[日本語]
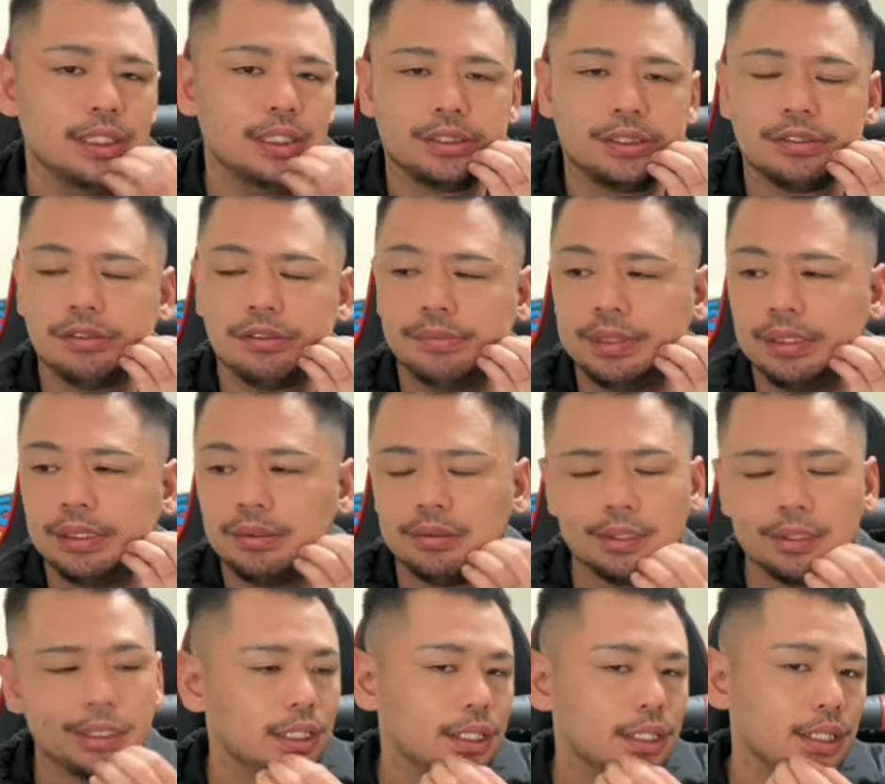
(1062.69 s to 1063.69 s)
ん
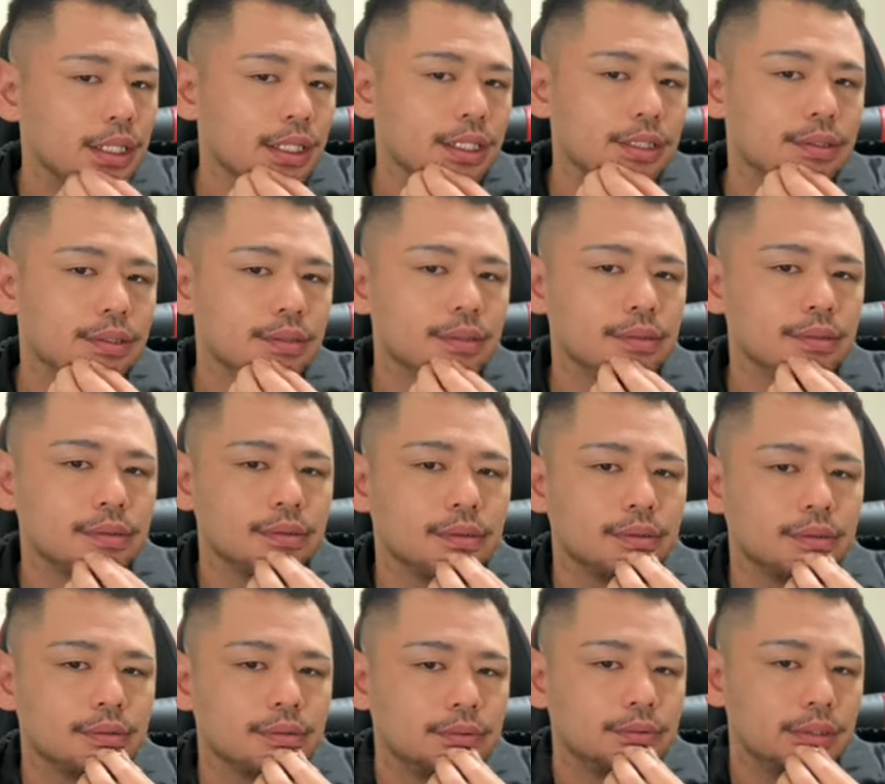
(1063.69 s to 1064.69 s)
アンチコメント聞かないよ、
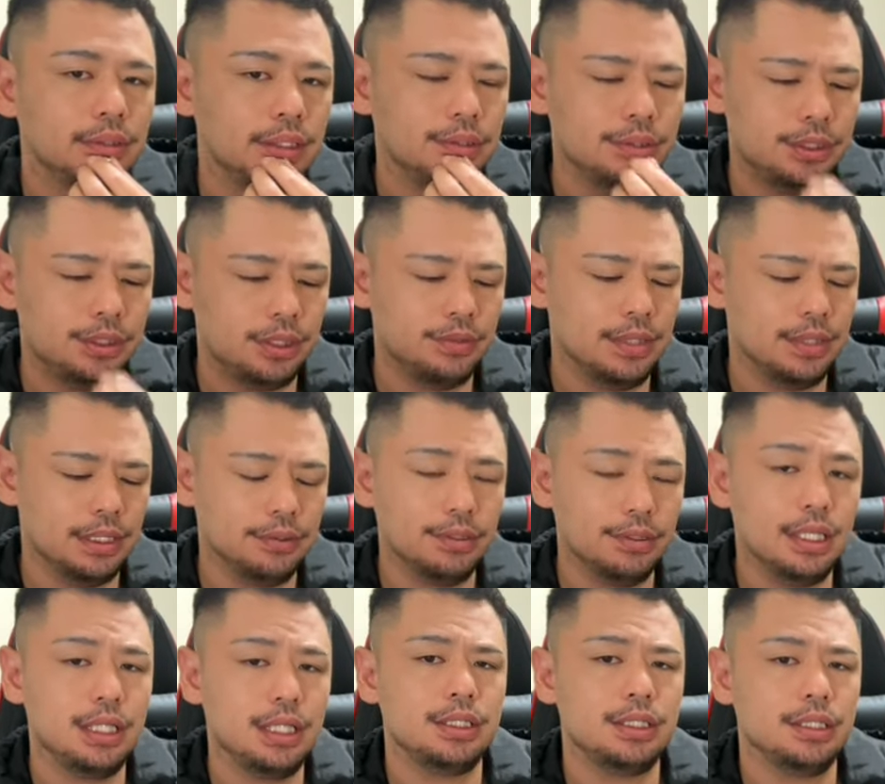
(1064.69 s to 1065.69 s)
エヌジー
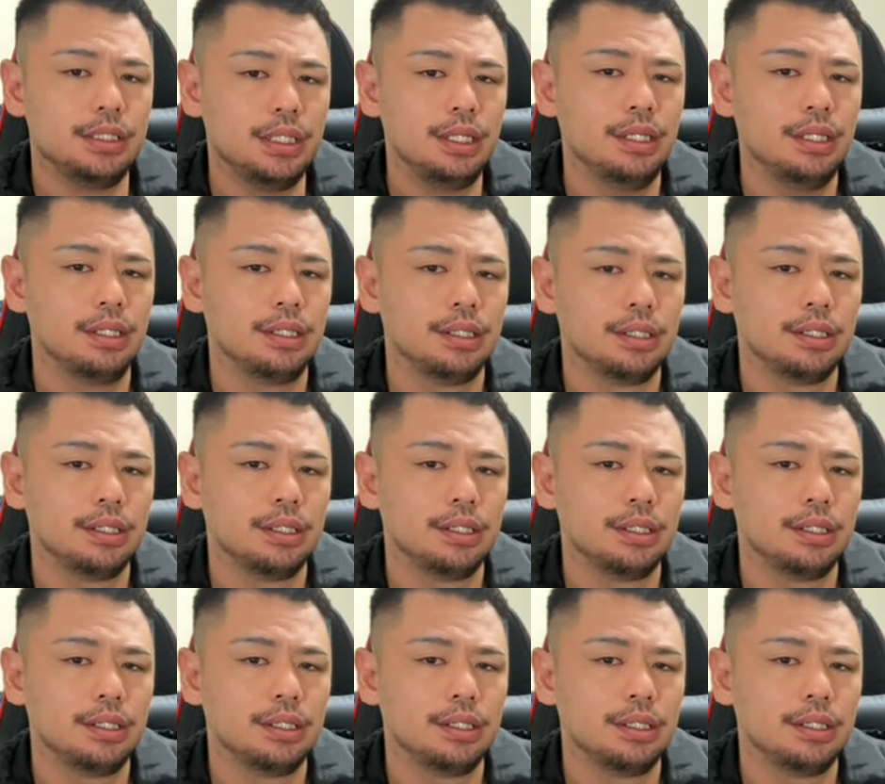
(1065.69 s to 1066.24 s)
ワードないしね、